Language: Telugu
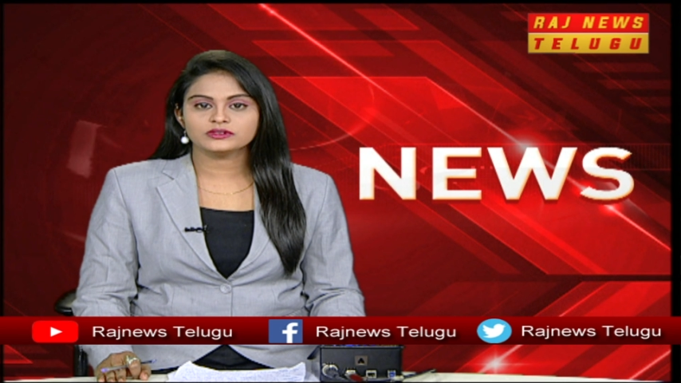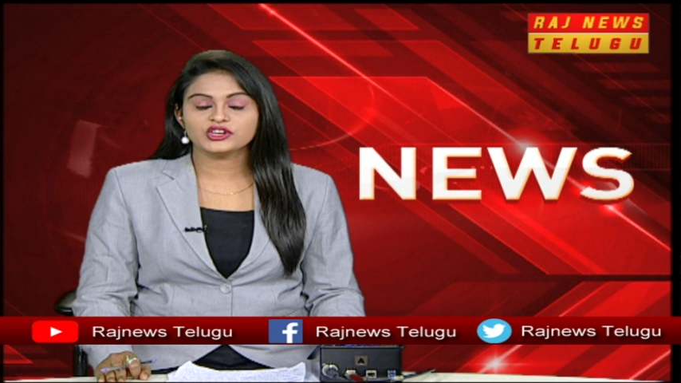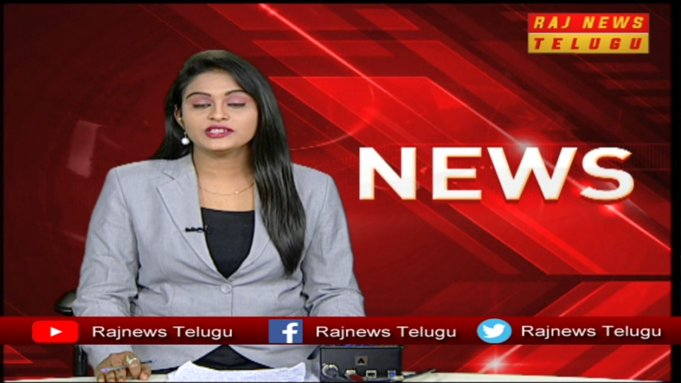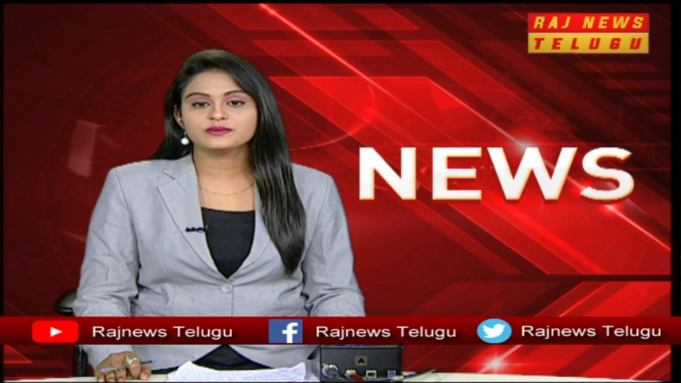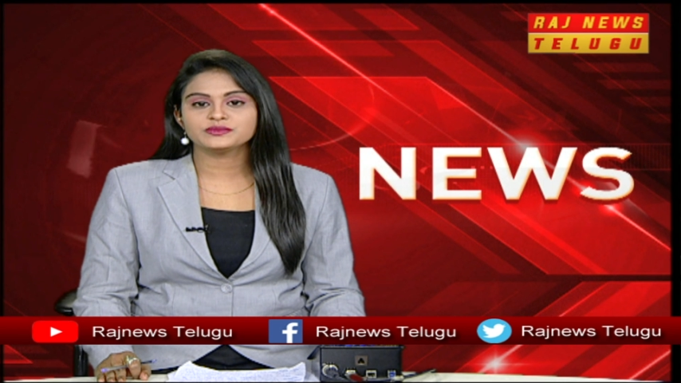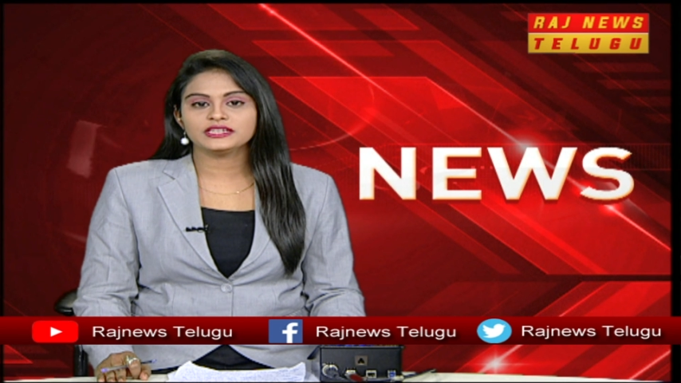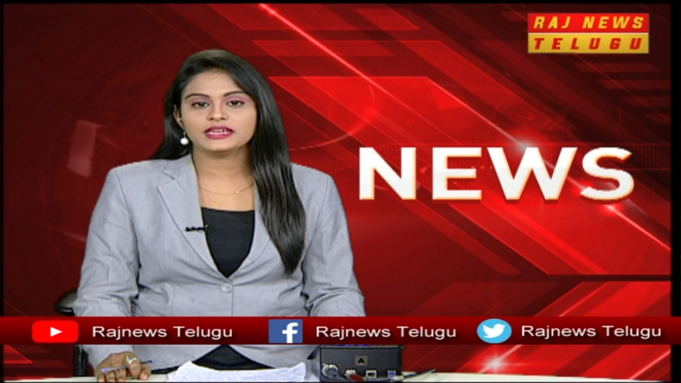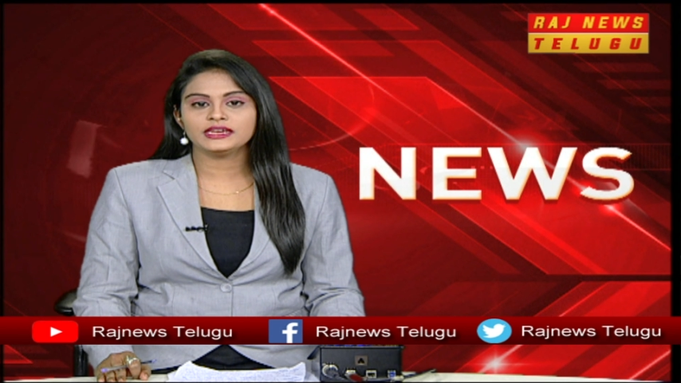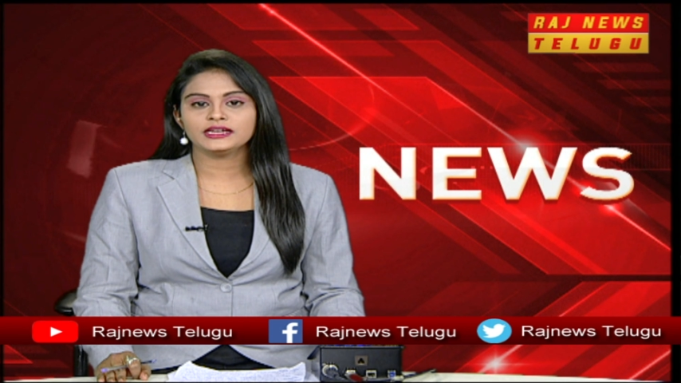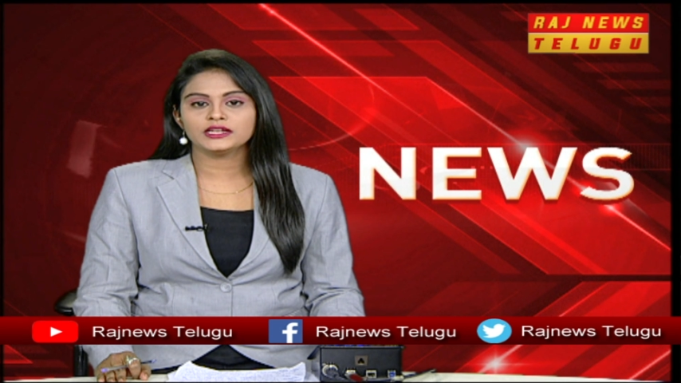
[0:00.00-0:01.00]
జిహెచ్ఎంసీ
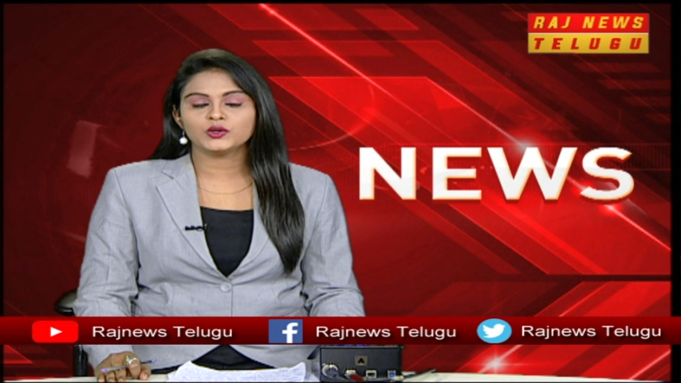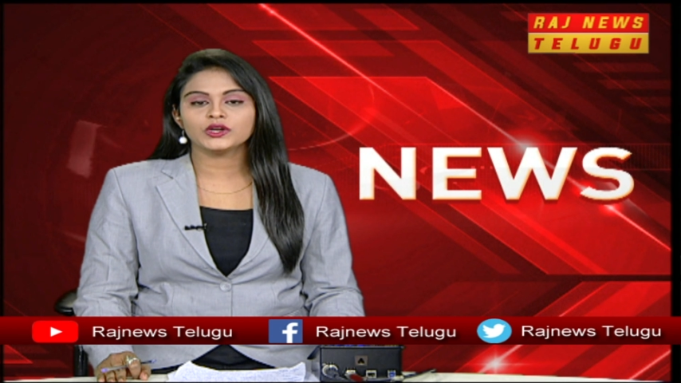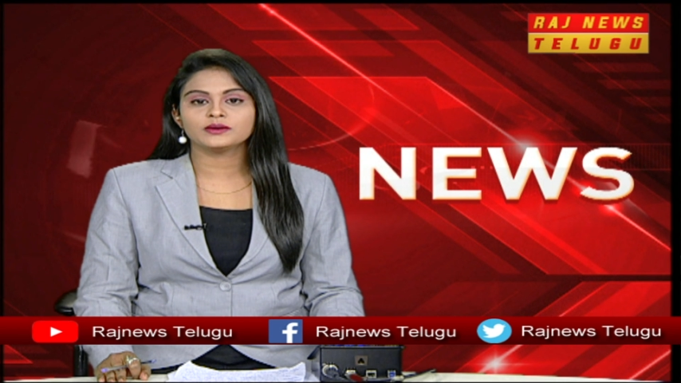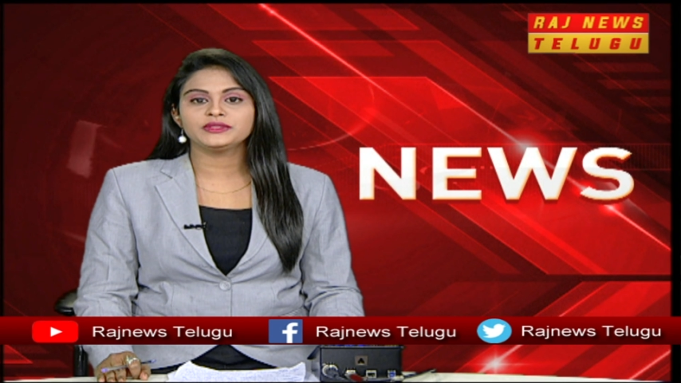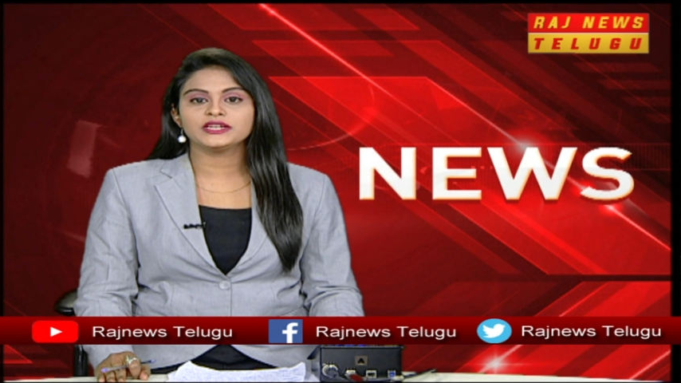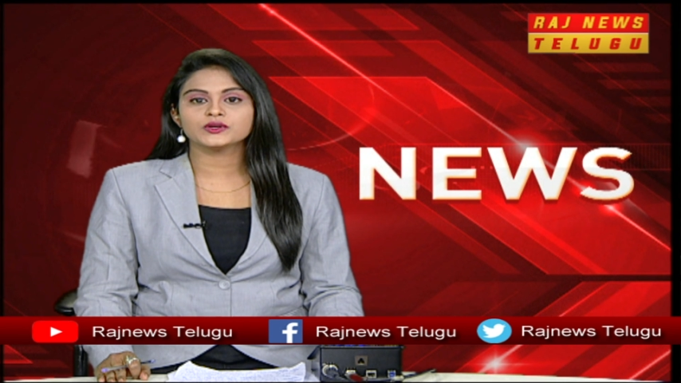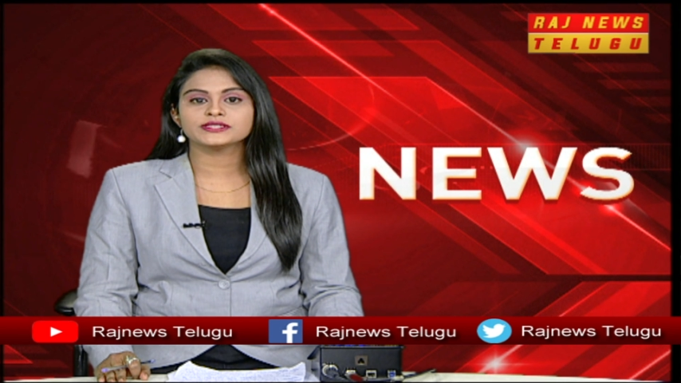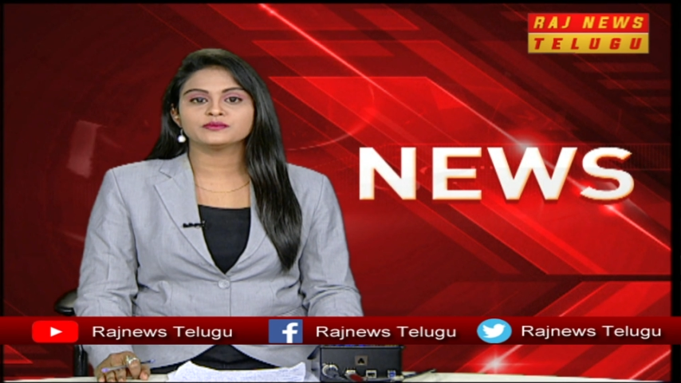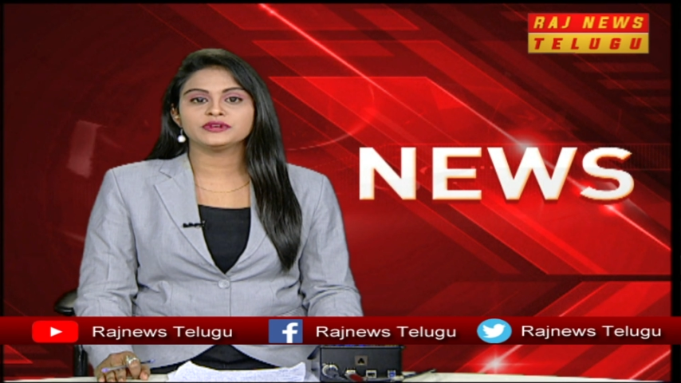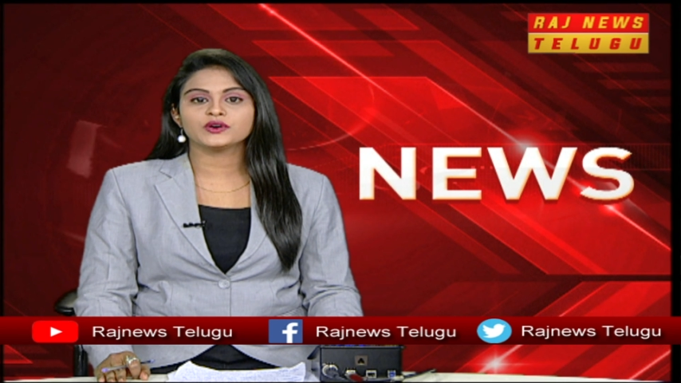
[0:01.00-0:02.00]
ఎన్నికల్లో లబ్ధి
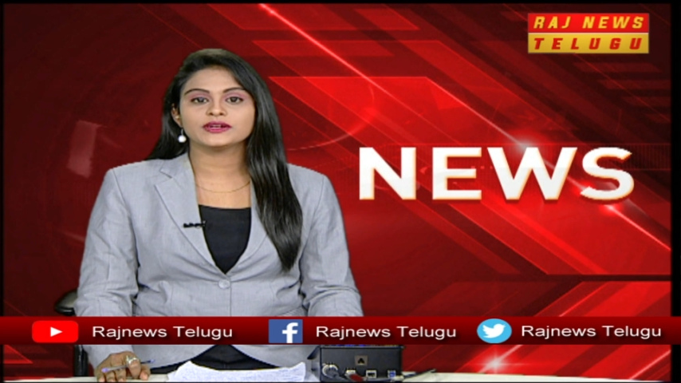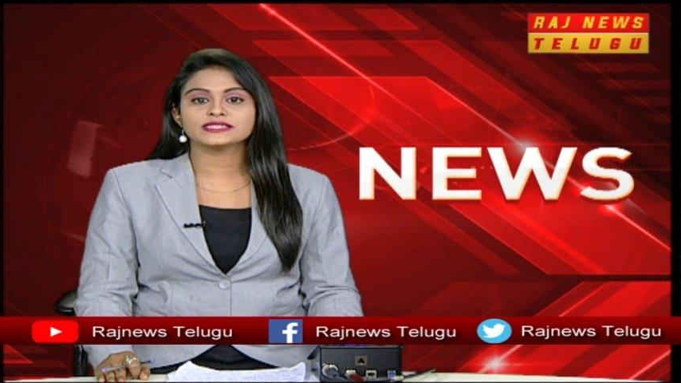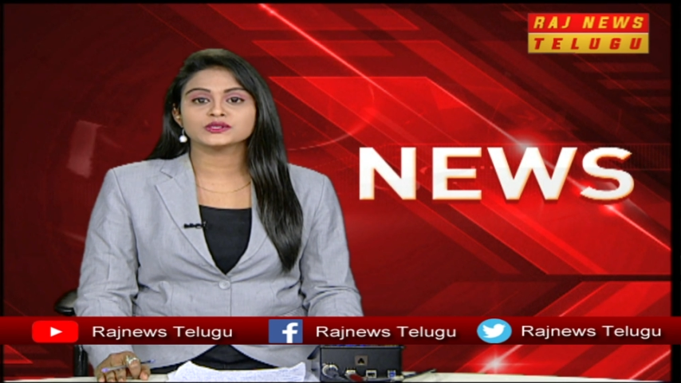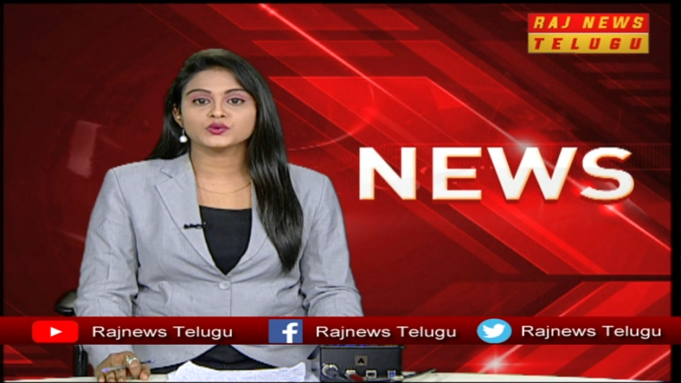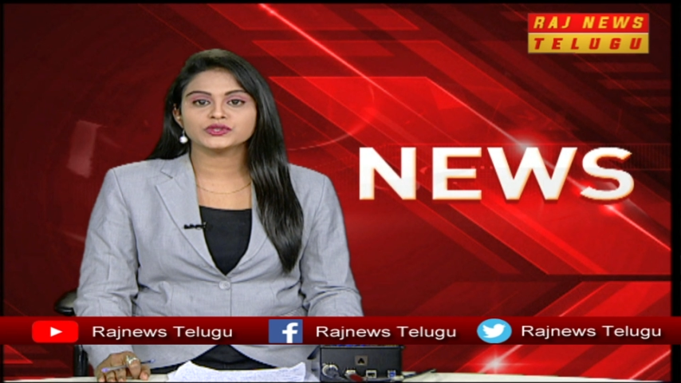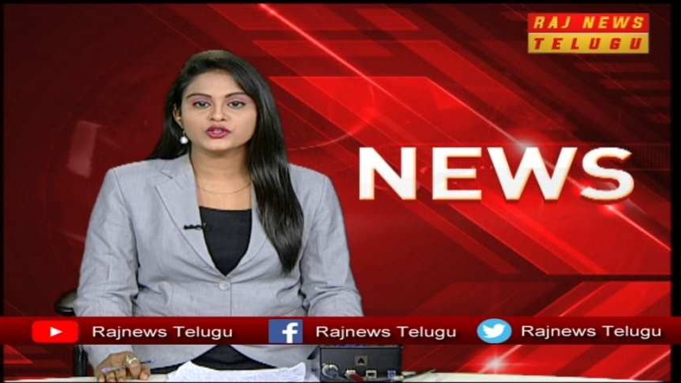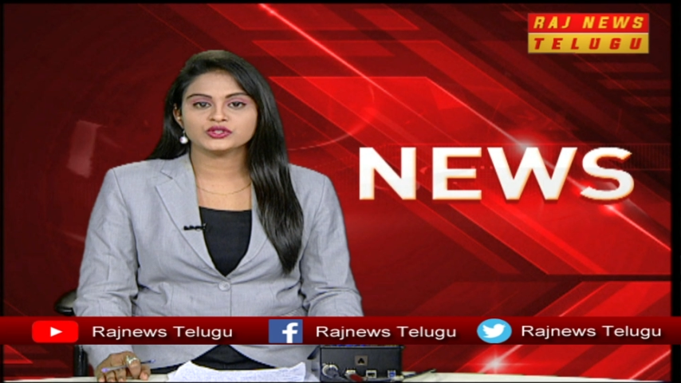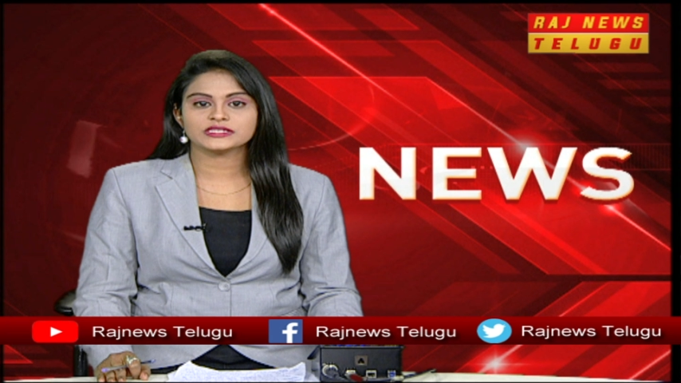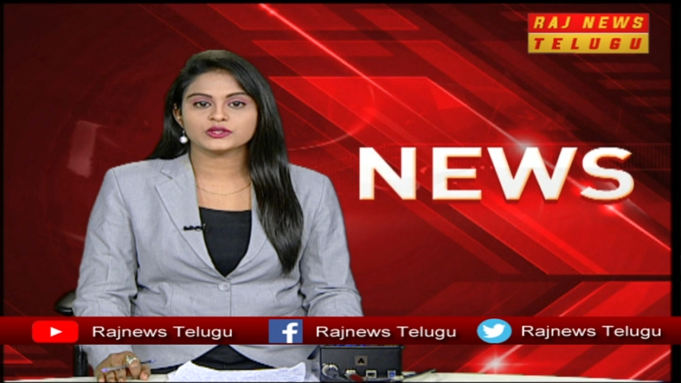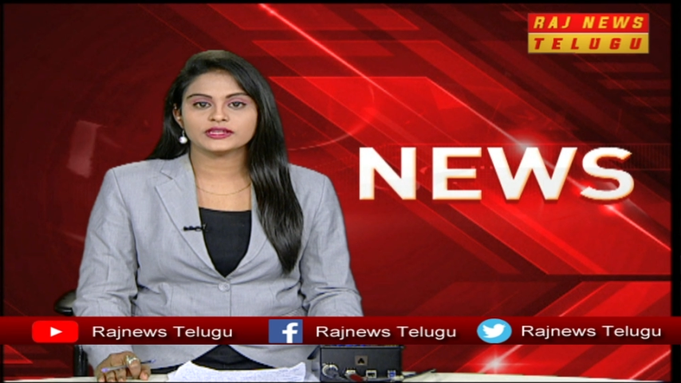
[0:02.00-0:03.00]
కోసం టీఆర్ఎస్ కుట్రలు
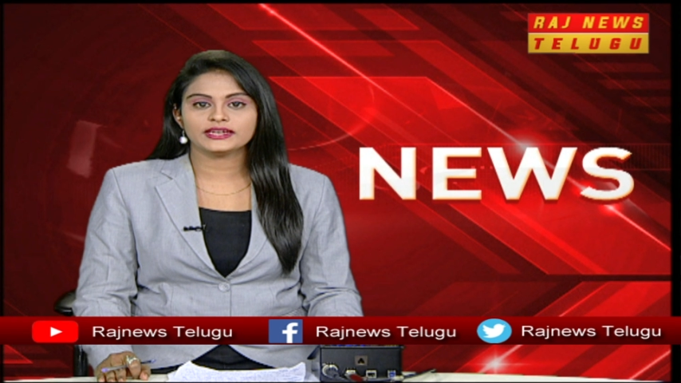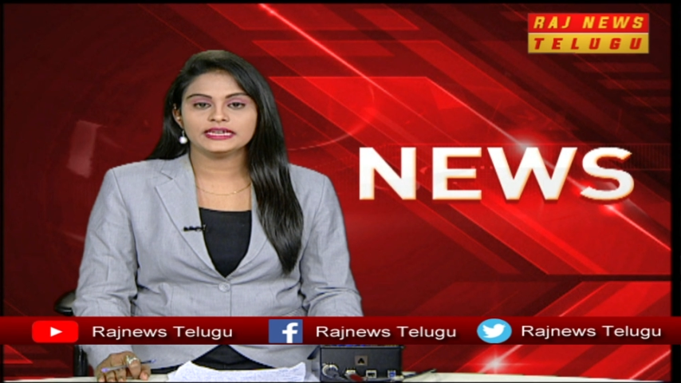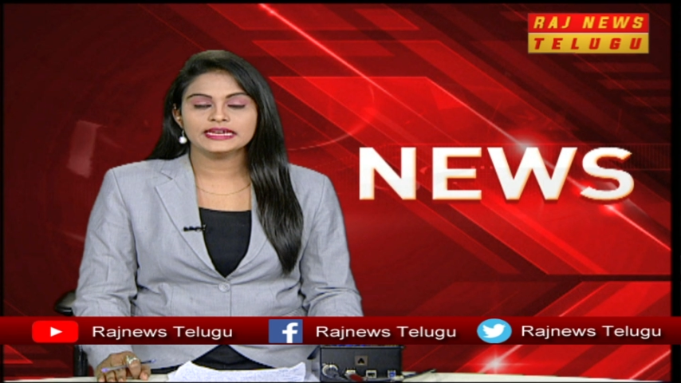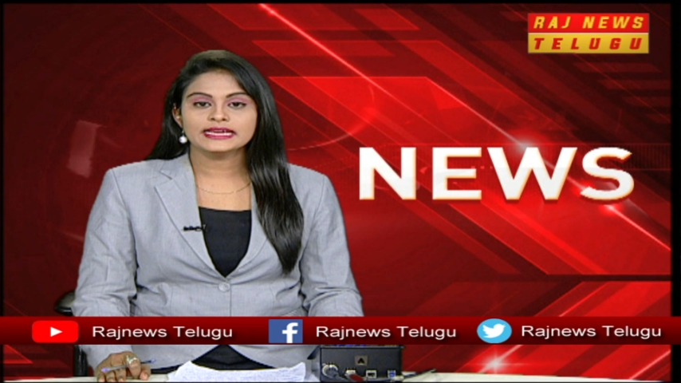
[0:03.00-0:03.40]
చేస్తుందని